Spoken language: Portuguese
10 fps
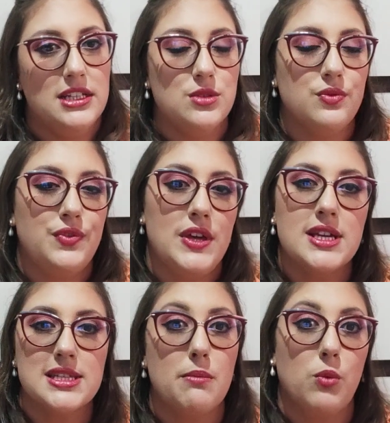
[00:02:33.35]
ele não
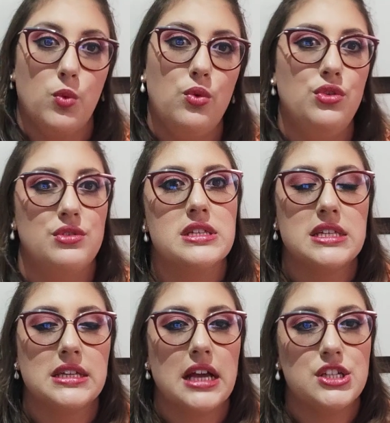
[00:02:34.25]
fixa muito,
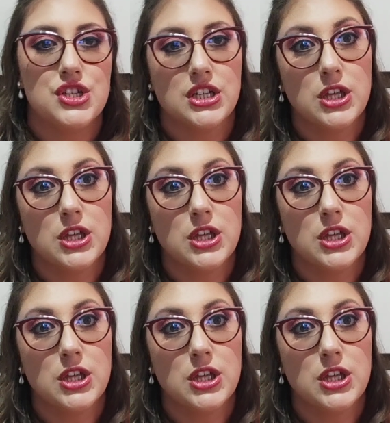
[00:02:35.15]
assim, tá, gente?